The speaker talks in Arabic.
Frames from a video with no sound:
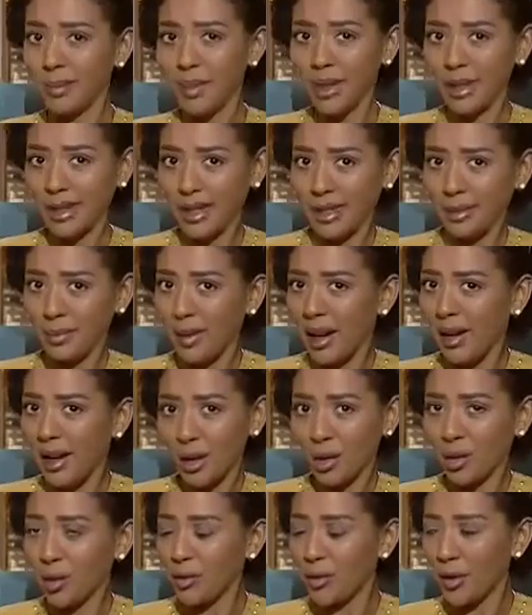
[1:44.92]
ما يعني ما
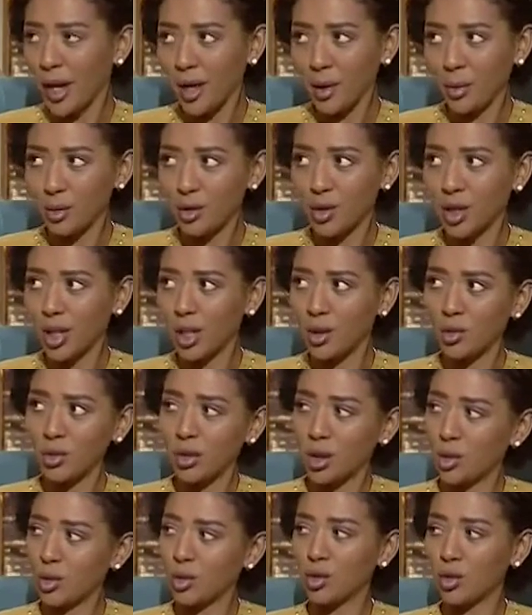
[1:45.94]
هيكون في اي مشكله انه
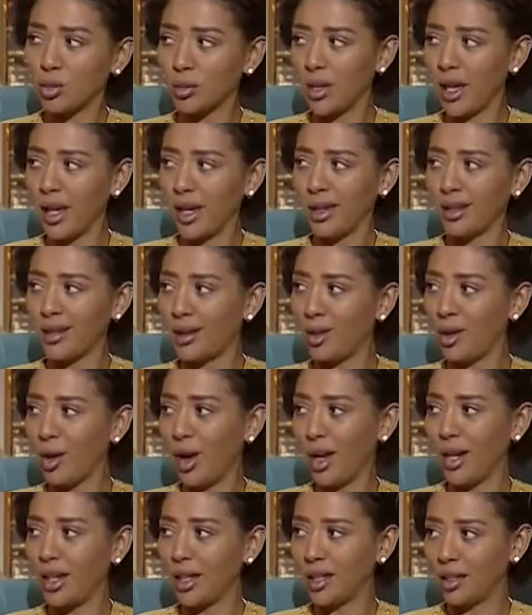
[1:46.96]
انت ترسم دحين
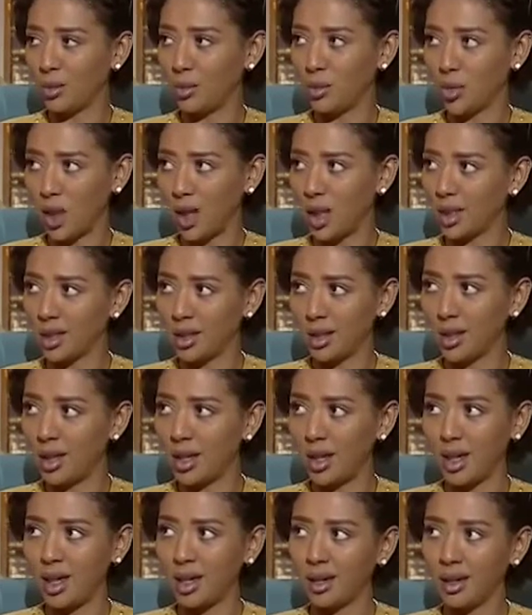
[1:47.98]
اللوحه اللي انت مجهز لنا
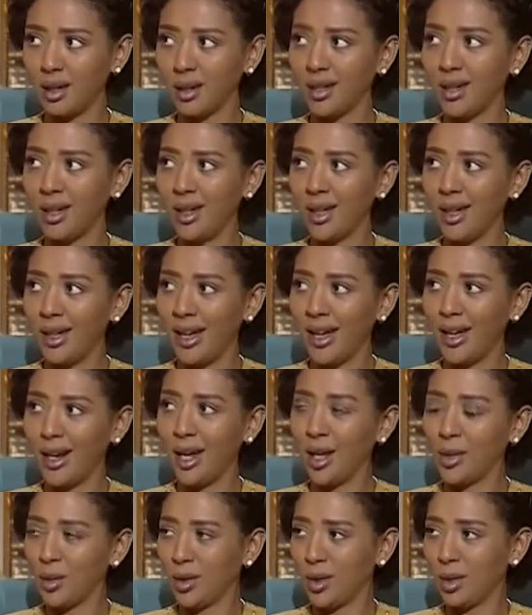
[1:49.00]
هي
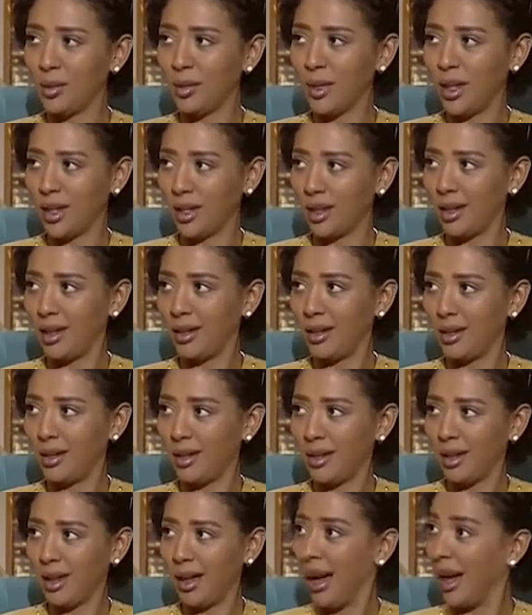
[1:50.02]
الان واحنا بنحكي
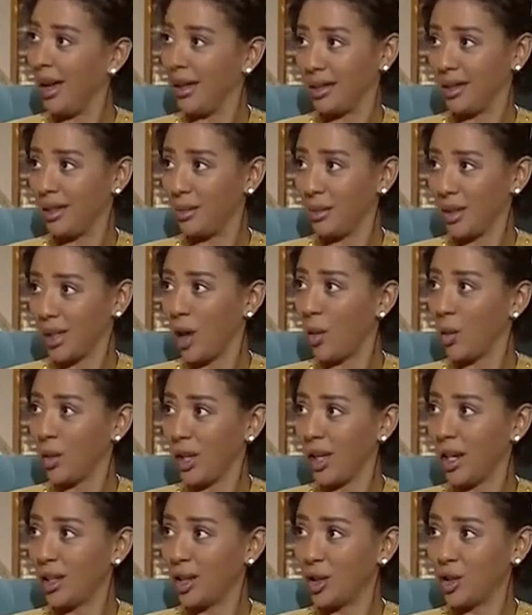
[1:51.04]
عادي متعود
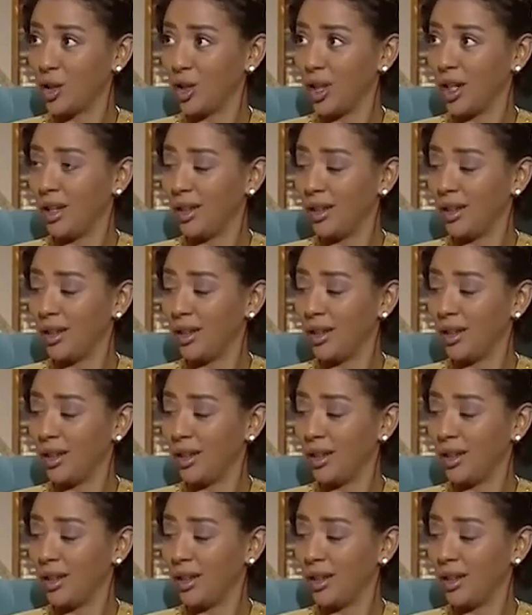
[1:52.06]
على عادي عادي,